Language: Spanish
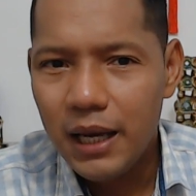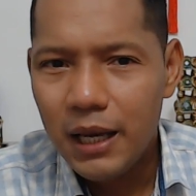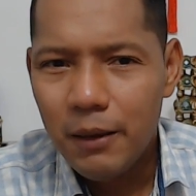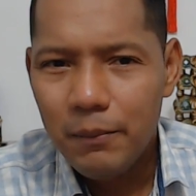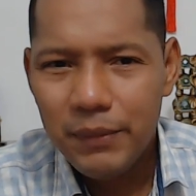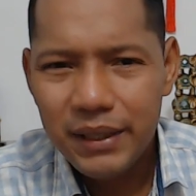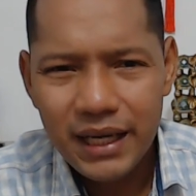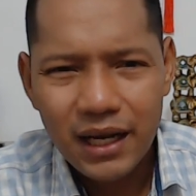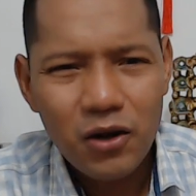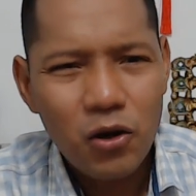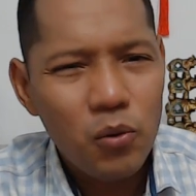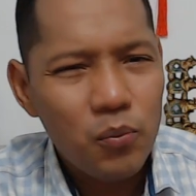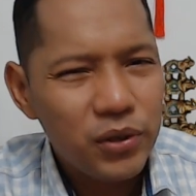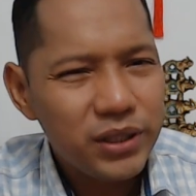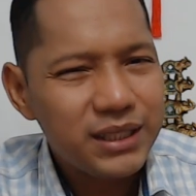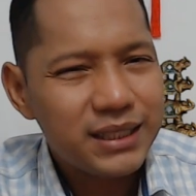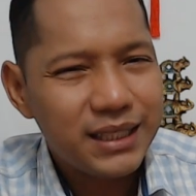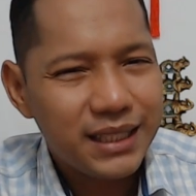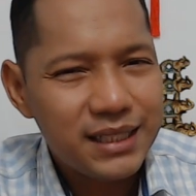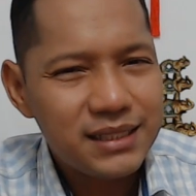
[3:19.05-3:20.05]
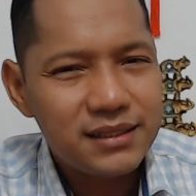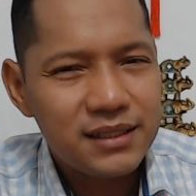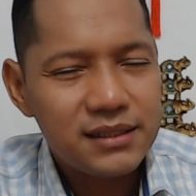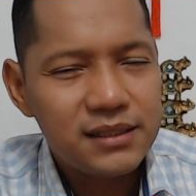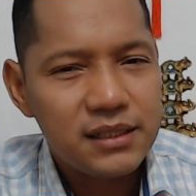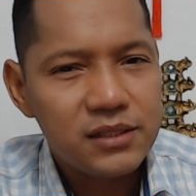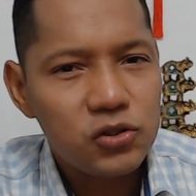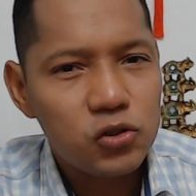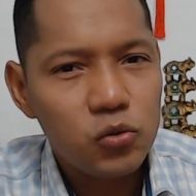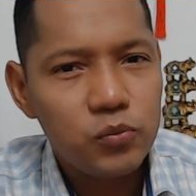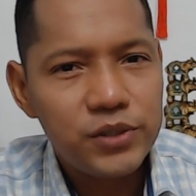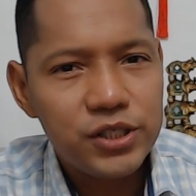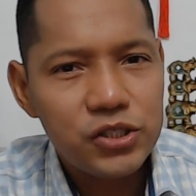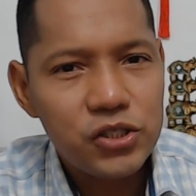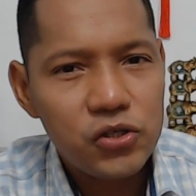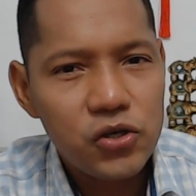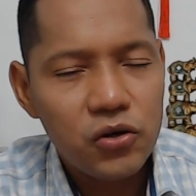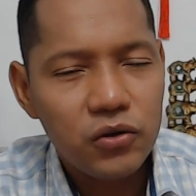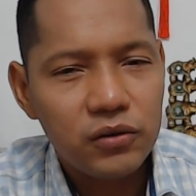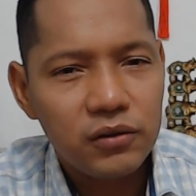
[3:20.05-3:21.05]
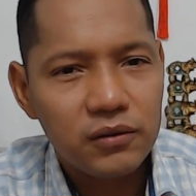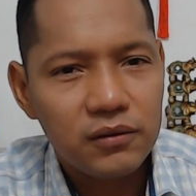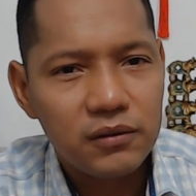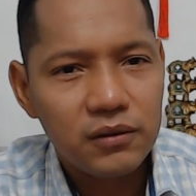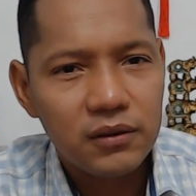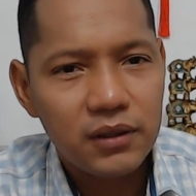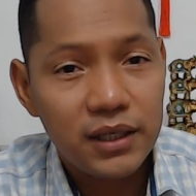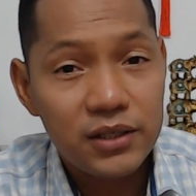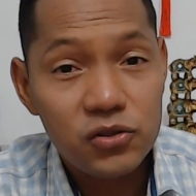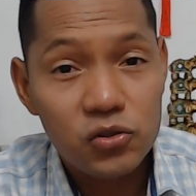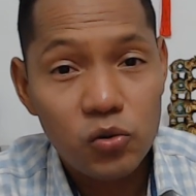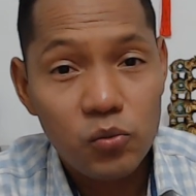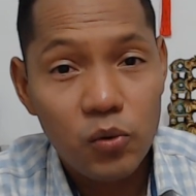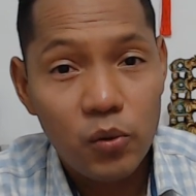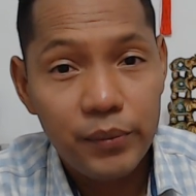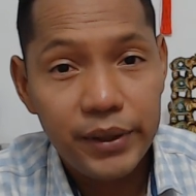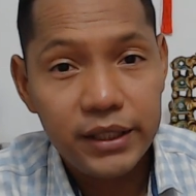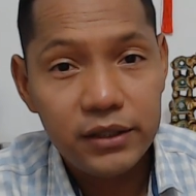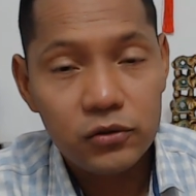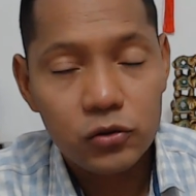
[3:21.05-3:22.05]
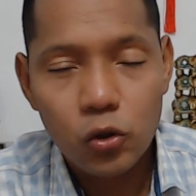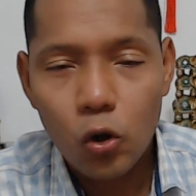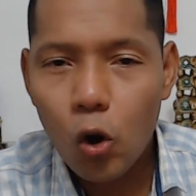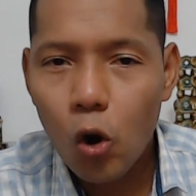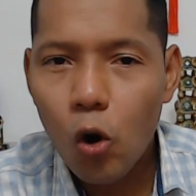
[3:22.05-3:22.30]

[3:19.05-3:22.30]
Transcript: Mira cómo entraste en su misión en su momento,